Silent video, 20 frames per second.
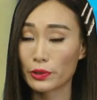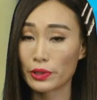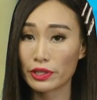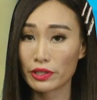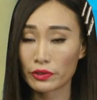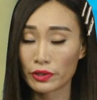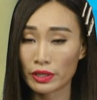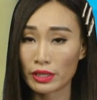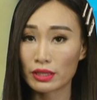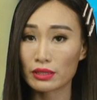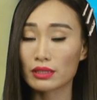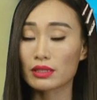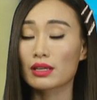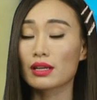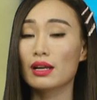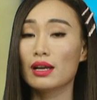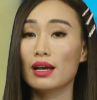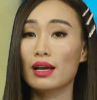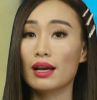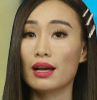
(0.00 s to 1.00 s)
credit card
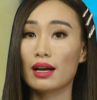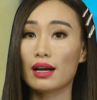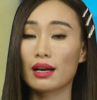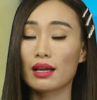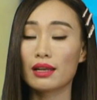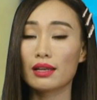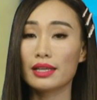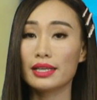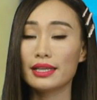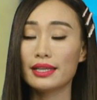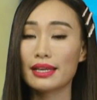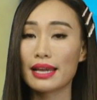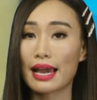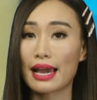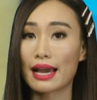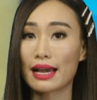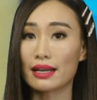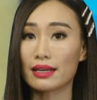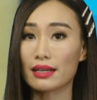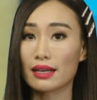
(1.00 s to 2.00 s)
uh, lấy
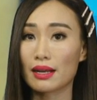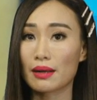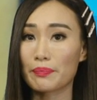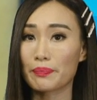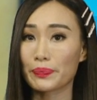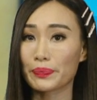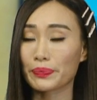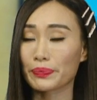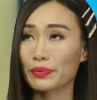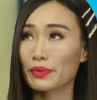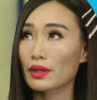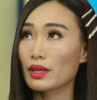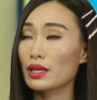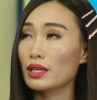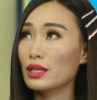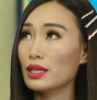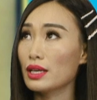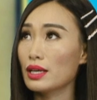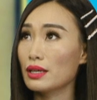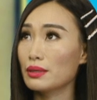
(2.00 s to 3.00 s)
cả um,
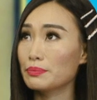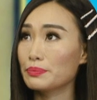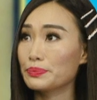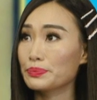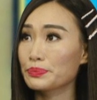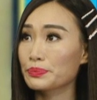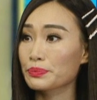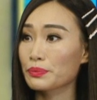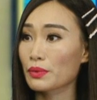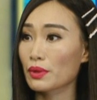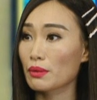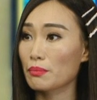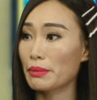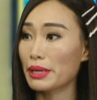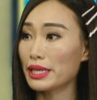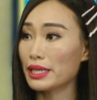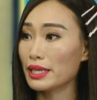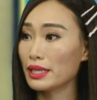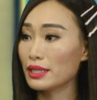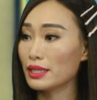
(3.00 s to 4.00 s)
cái um,
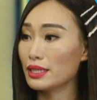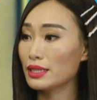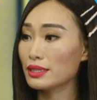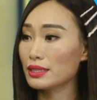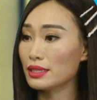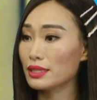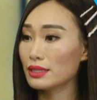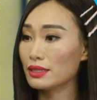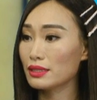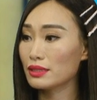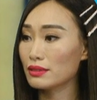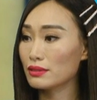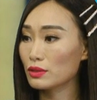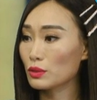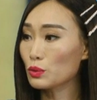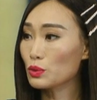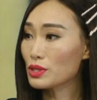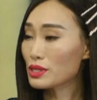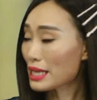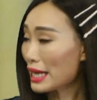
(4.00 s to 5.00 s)
mấy cái cái cái ờ,
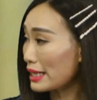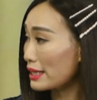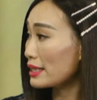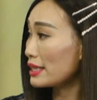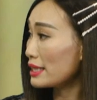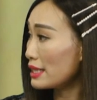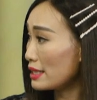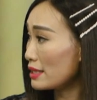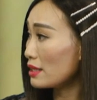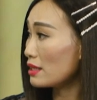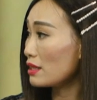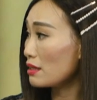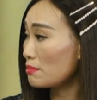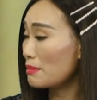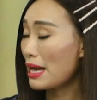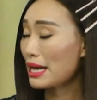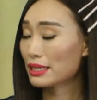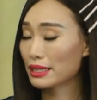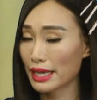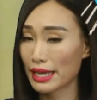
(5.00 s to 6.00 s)
túi sách này kia đó họ
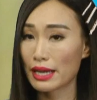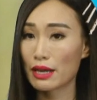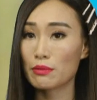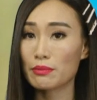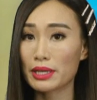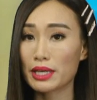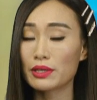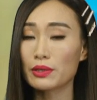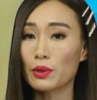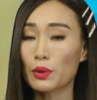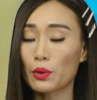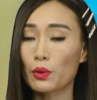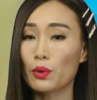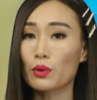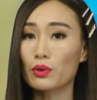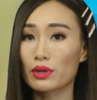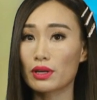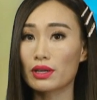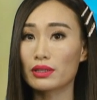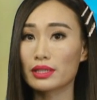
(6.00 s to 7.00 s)
mang theo mấy cái
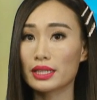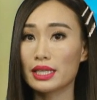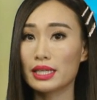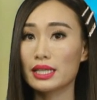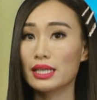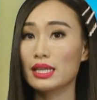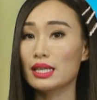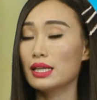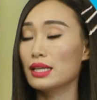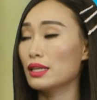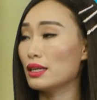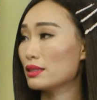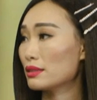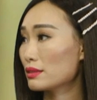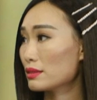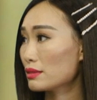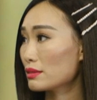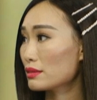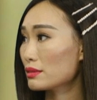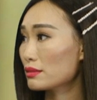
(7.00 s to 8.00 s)
đồ đó thì
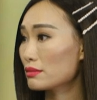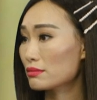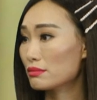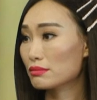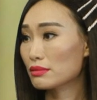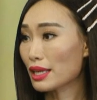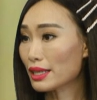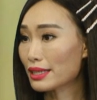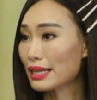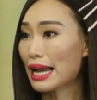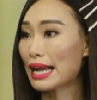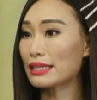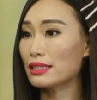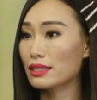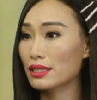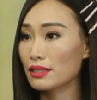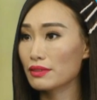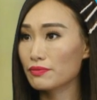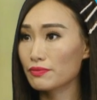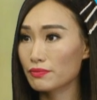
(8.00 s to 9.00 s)
tất cả
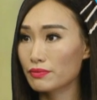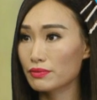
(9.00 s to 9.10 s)
những cái